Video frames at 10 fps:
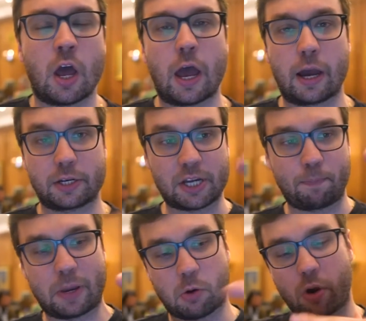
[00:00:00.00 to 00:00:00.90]
é,
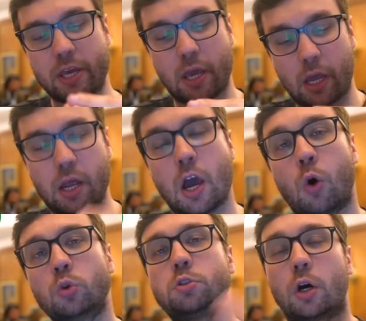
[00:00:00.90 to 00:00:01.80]
Chapecó e ele,
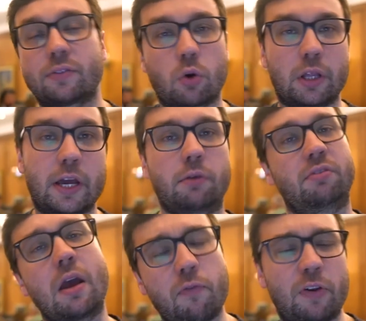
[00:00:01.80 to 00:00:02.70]
os dois goleiros,
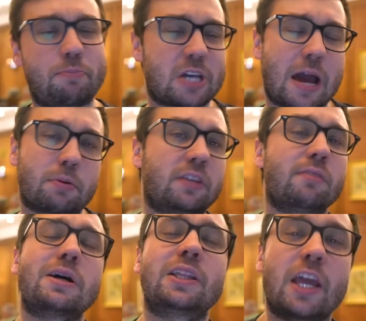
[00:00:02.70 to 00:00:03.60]
e aí o Felipe Scheib que se
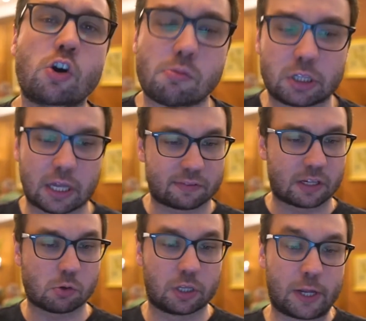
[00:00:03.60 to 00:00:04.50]
mantém como
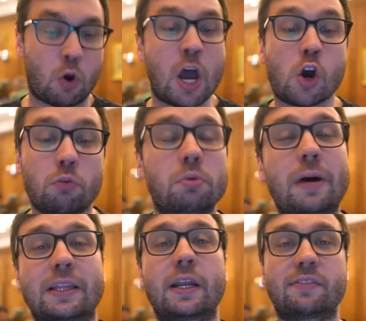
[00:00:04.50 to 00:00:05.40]
terceiro goleiro, como
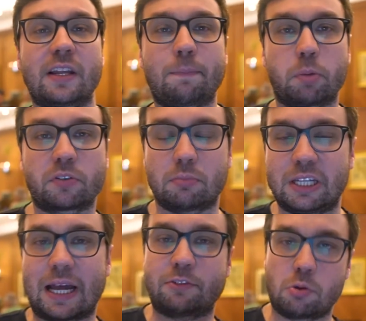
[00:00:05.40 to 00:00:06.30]
uma terceira
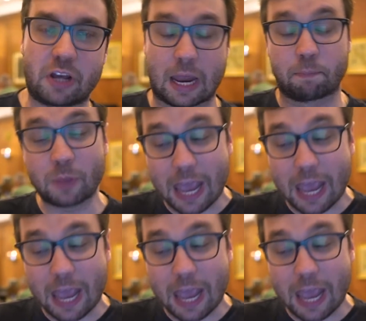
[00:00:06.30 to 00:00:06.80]
possibilidade no Grêmio.